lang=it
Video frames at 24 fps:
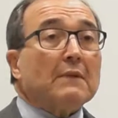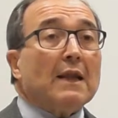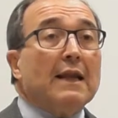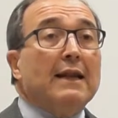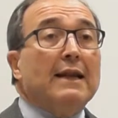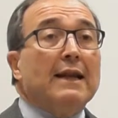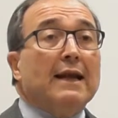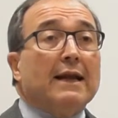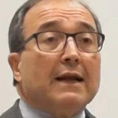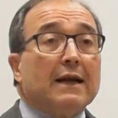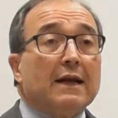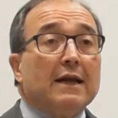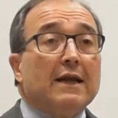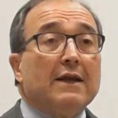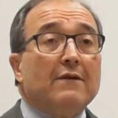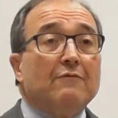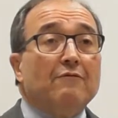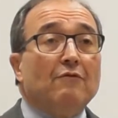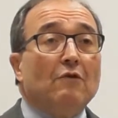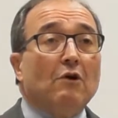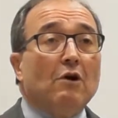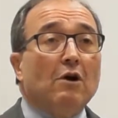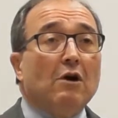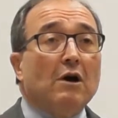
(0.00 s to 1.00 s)

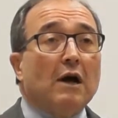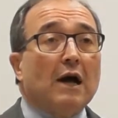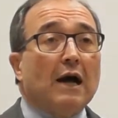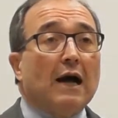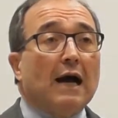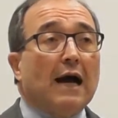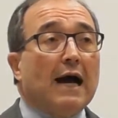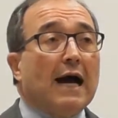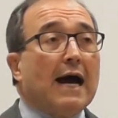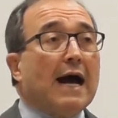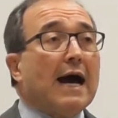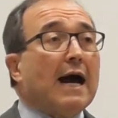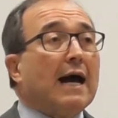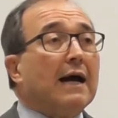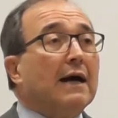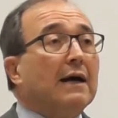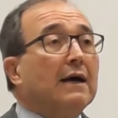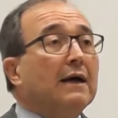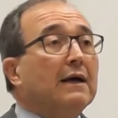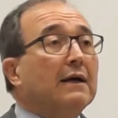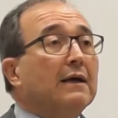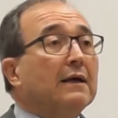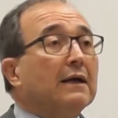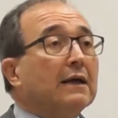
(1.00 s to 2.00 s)
l'arrivo
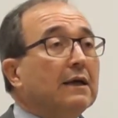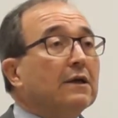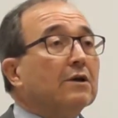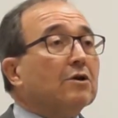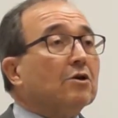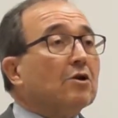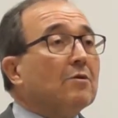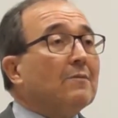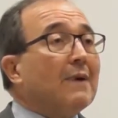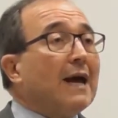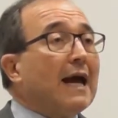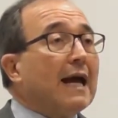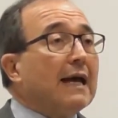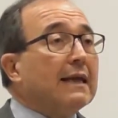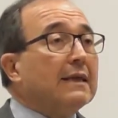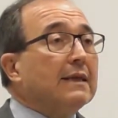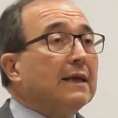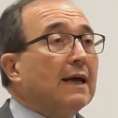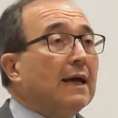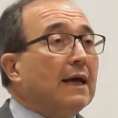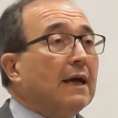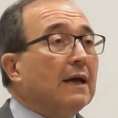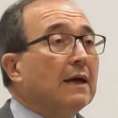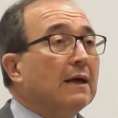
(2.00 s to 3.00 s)
in
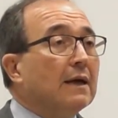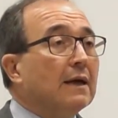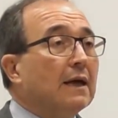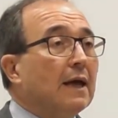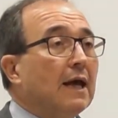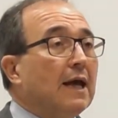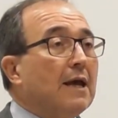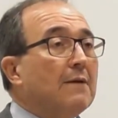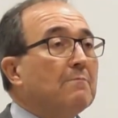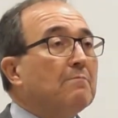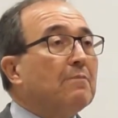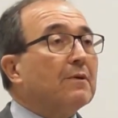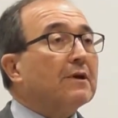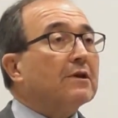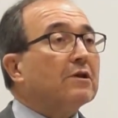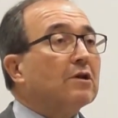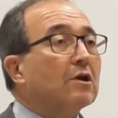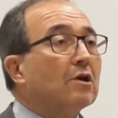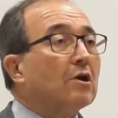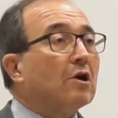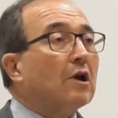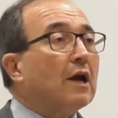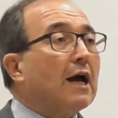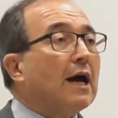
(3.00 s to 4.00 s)
Romagna e in
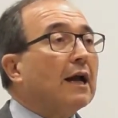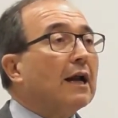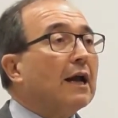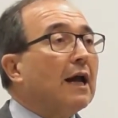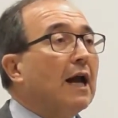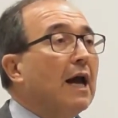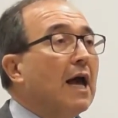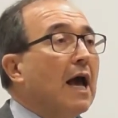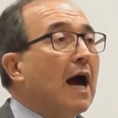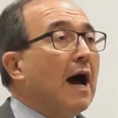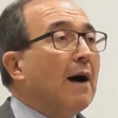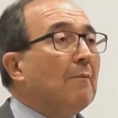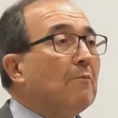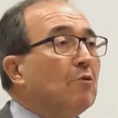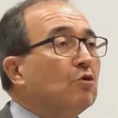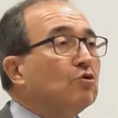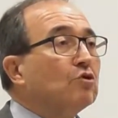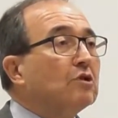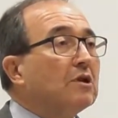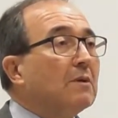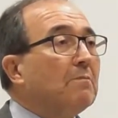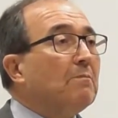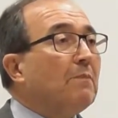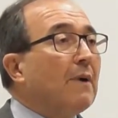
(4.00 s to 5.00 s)
particolare a
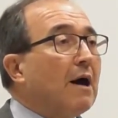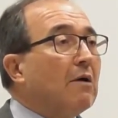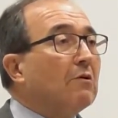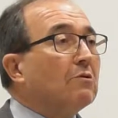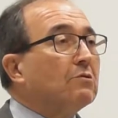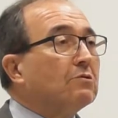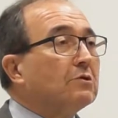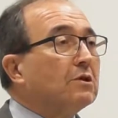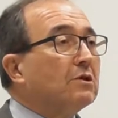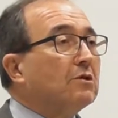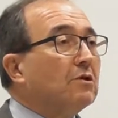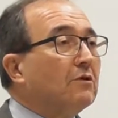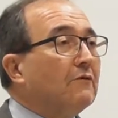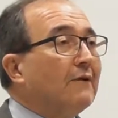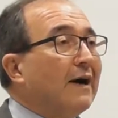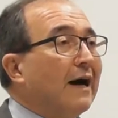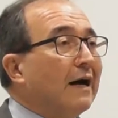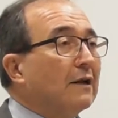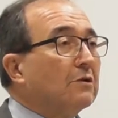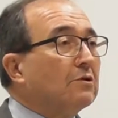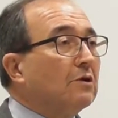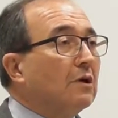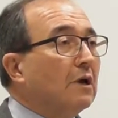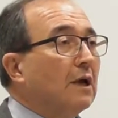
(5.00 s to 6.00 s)
Monte Paolo di
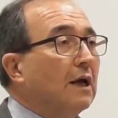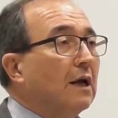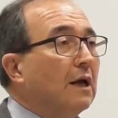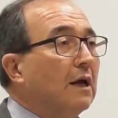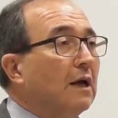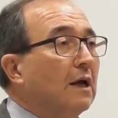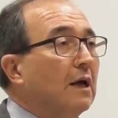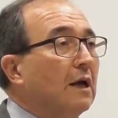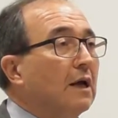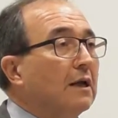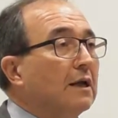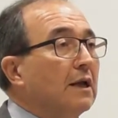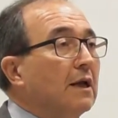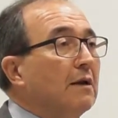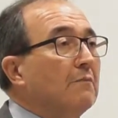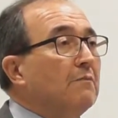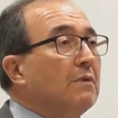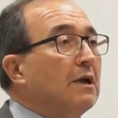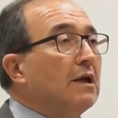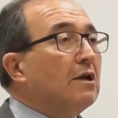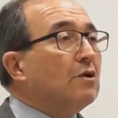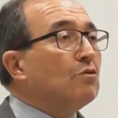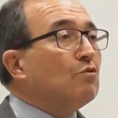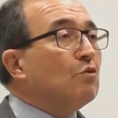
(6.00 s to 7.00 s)
Dovadola nel
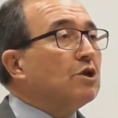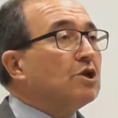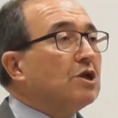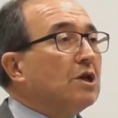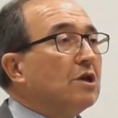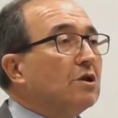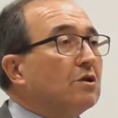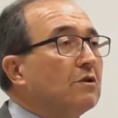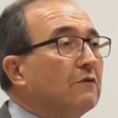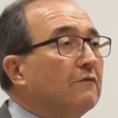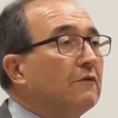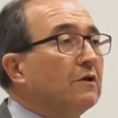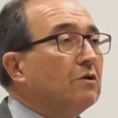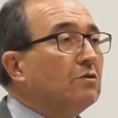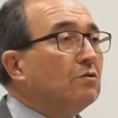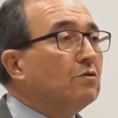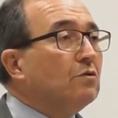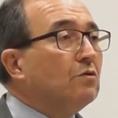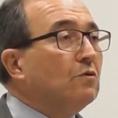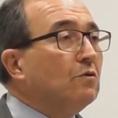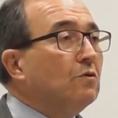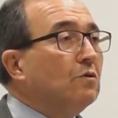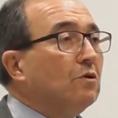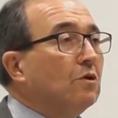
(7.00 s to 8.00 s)

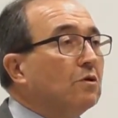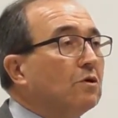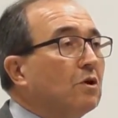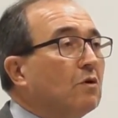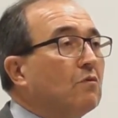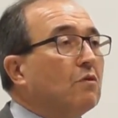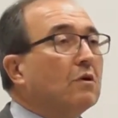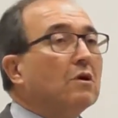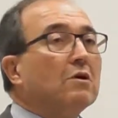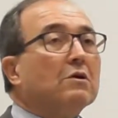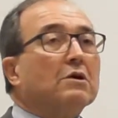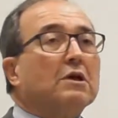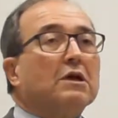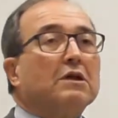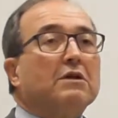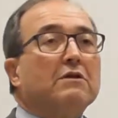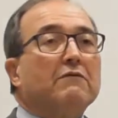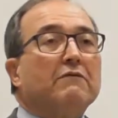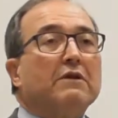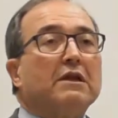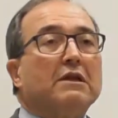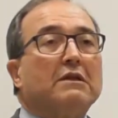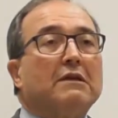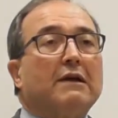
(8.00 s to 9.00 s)
1221 di quello che
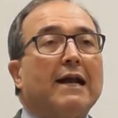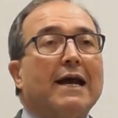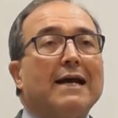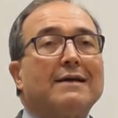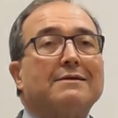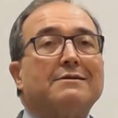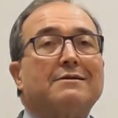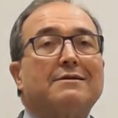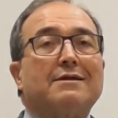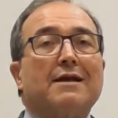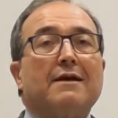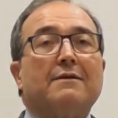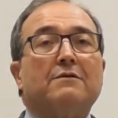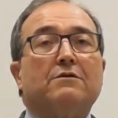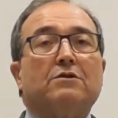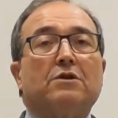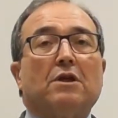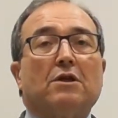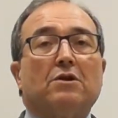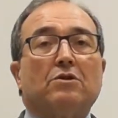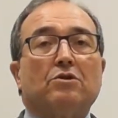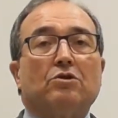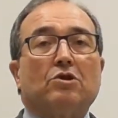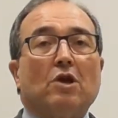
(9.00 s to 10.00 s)
diventerà
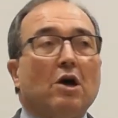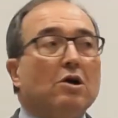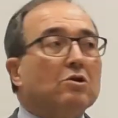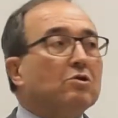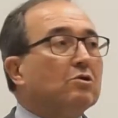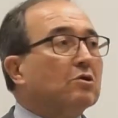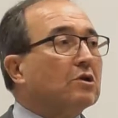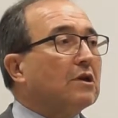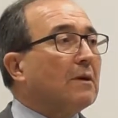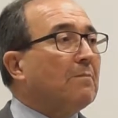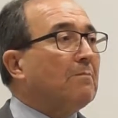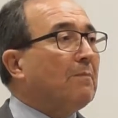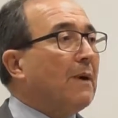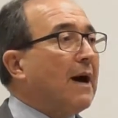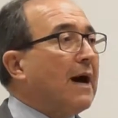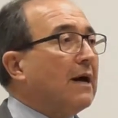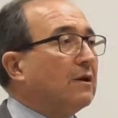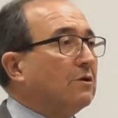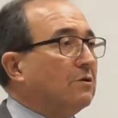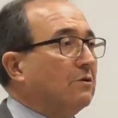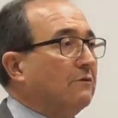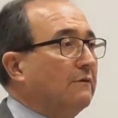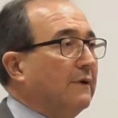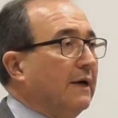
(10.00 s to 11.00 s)
Sant'Antonio da
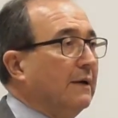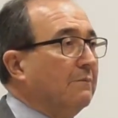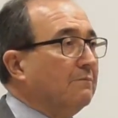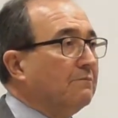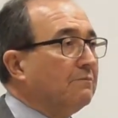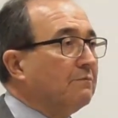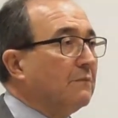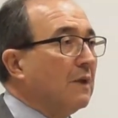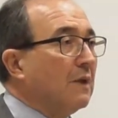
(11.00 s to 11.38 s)
Padova.